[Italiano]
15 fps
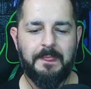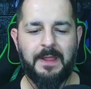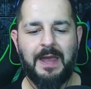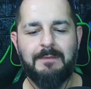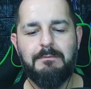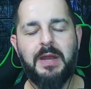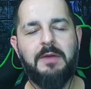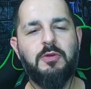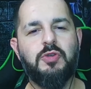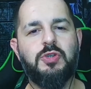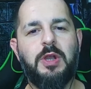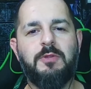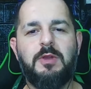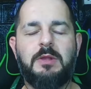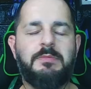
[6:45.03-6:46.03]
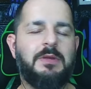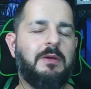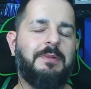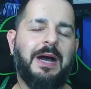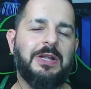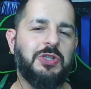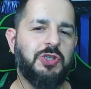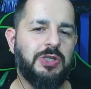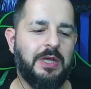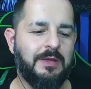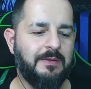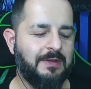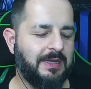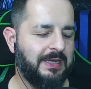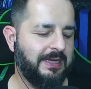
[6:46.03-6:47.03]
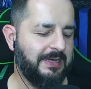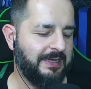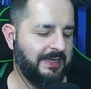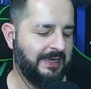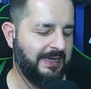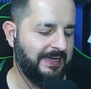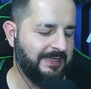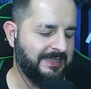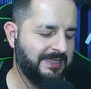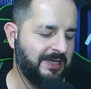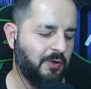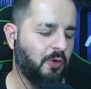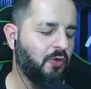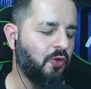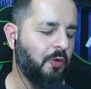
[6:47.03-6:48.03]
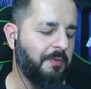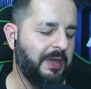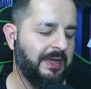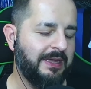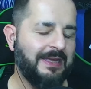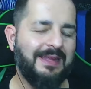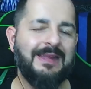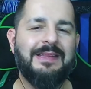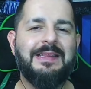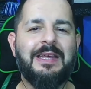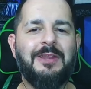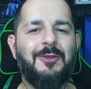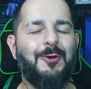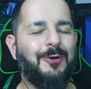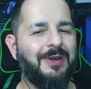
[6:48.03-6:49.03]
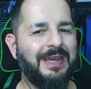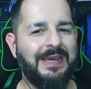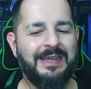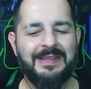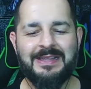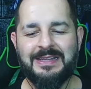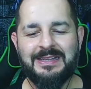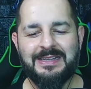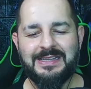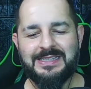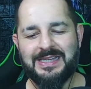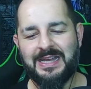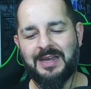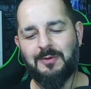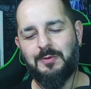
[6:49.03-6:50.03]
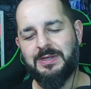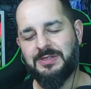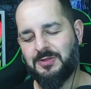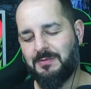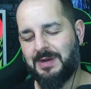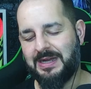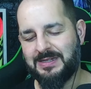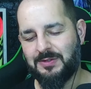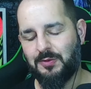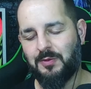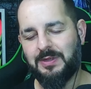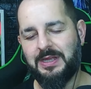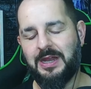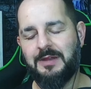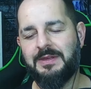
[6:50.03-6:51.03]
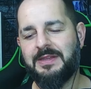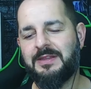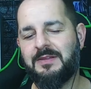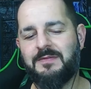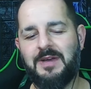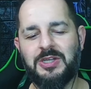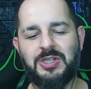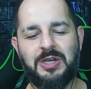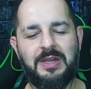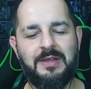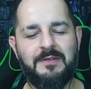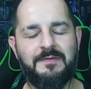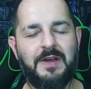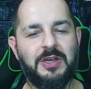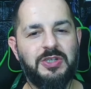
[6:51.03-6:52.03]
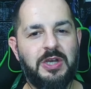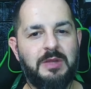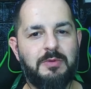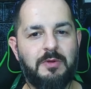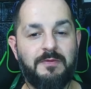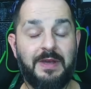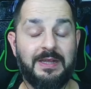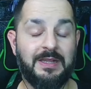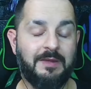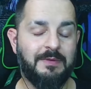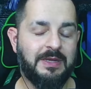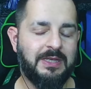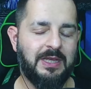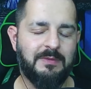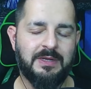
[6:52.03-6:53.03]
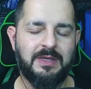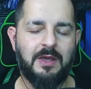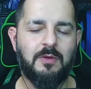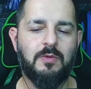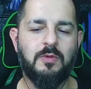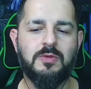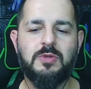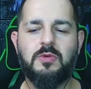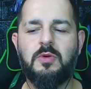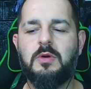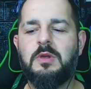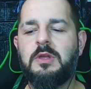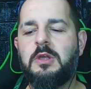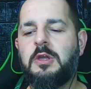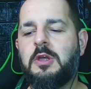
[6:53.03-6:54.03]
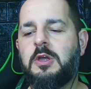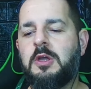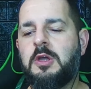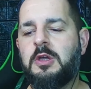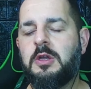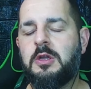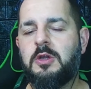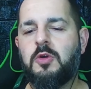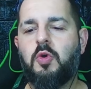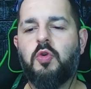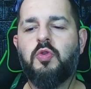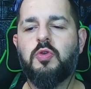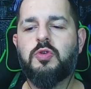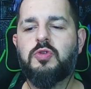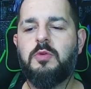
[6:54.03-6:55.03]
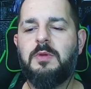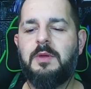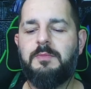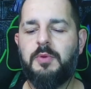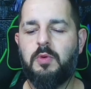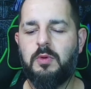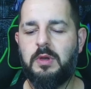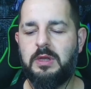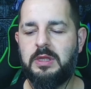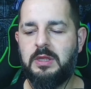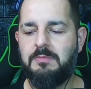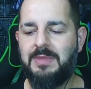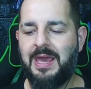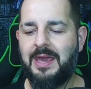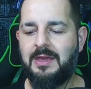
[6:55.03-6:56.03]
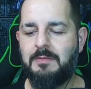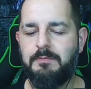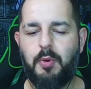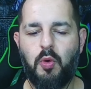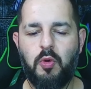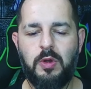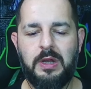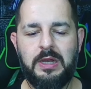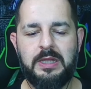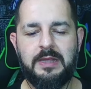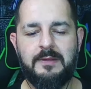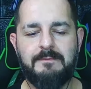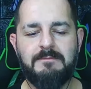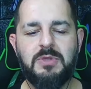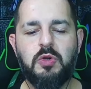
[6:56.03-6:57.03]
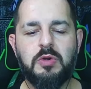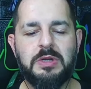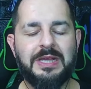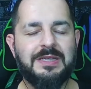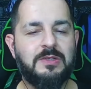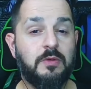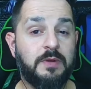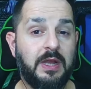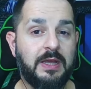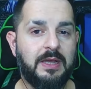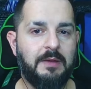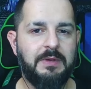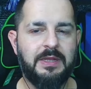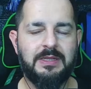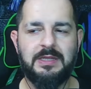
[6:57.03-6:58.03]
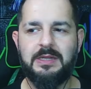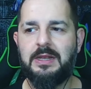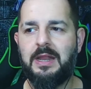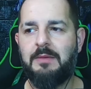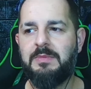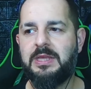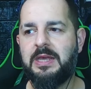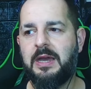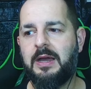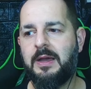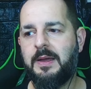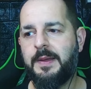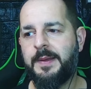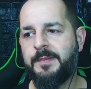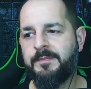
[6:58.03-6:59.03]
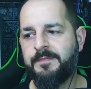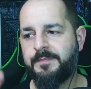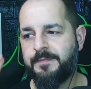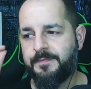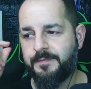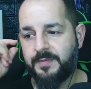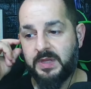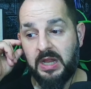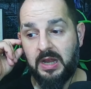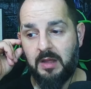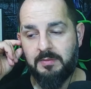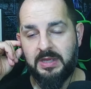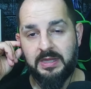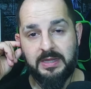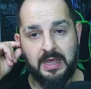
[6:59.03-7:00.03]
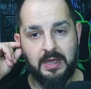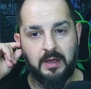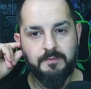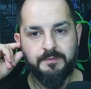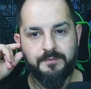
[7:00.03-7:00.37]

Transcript: A breve usciranno le prime pagine e, e, secondo me il tenore sarà questo, ma sono chiaramente facile, facile profeta perché? Perché conosco conoscono i, polli, i, miei polli. Io resto francamente della mia, mm, della mia idea,